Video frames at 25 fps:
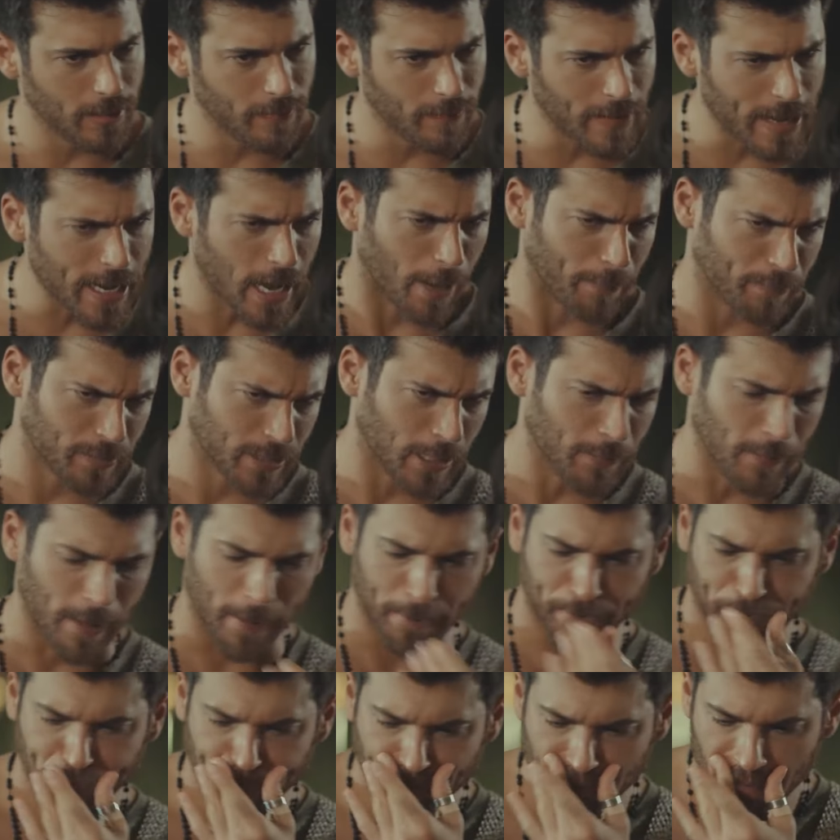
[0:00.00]
خلص
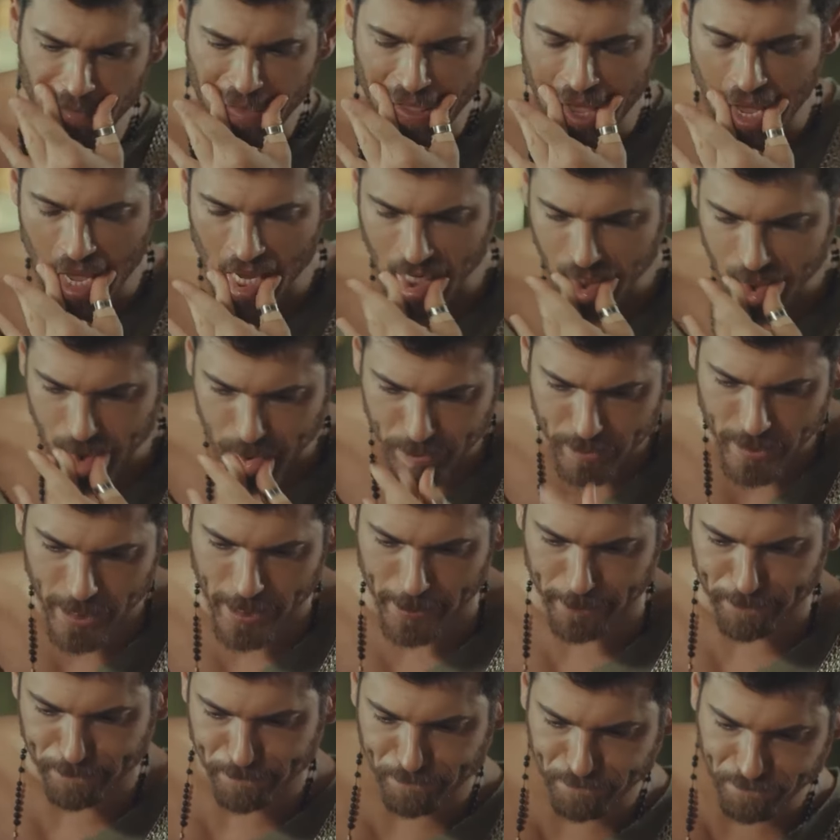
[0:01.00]
اتفقنا
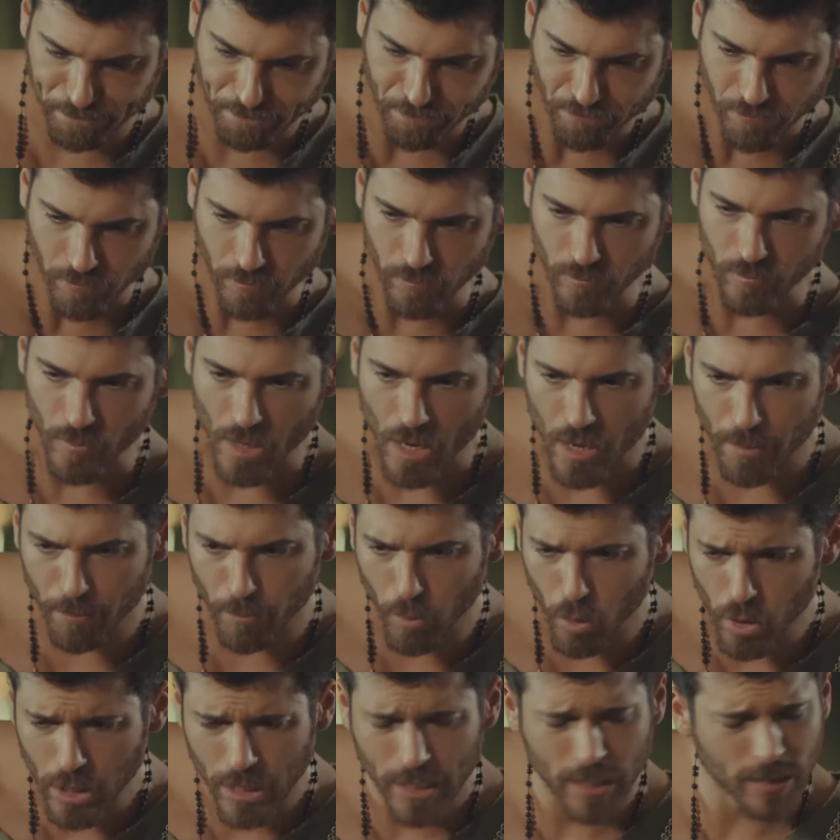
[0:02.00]
اسمع
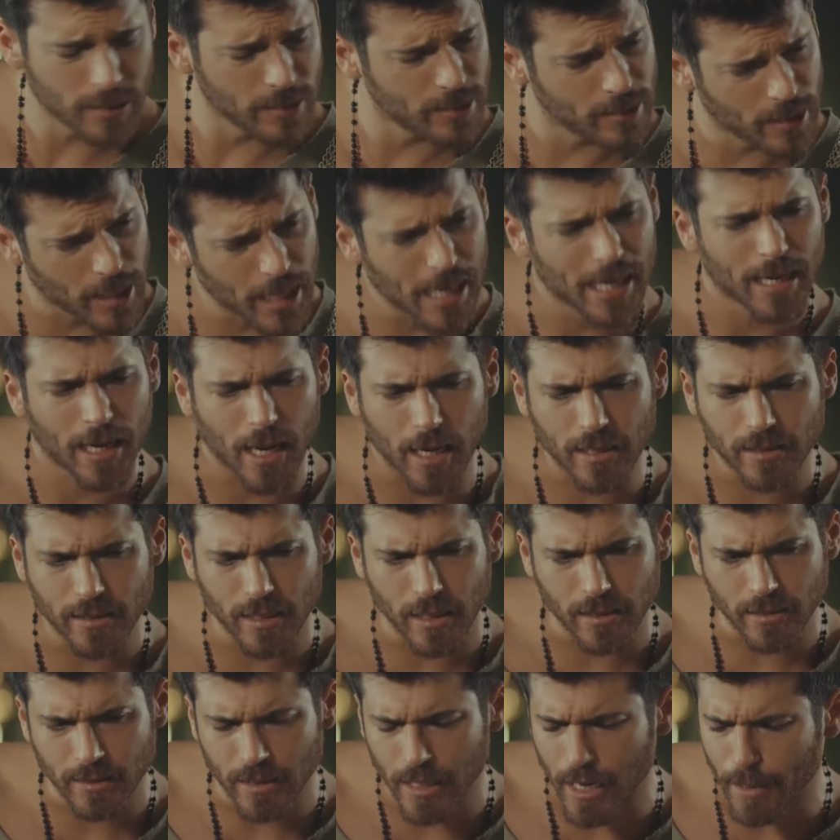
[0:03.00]
الشيء الوحيد اللي لازم
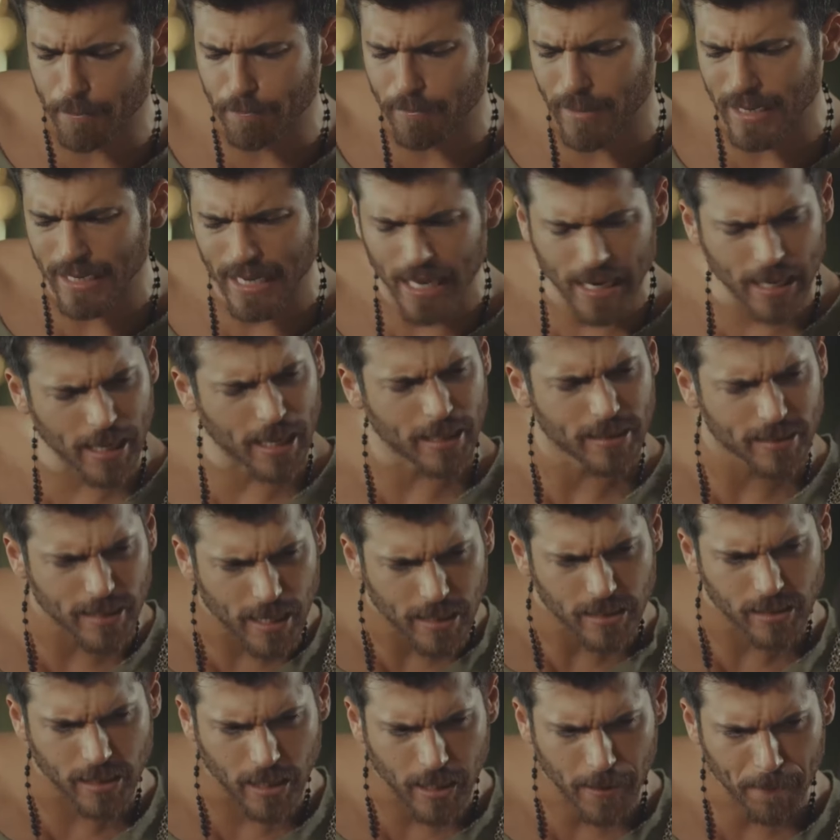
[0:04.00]
تعمله مع الستات اللي
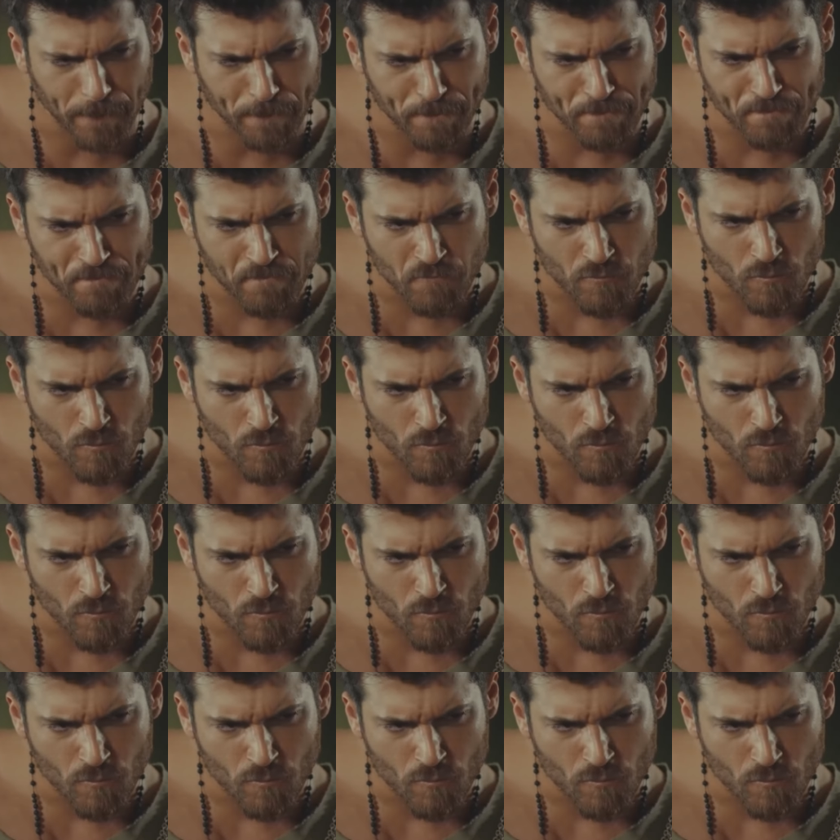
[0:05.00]
من هالنوع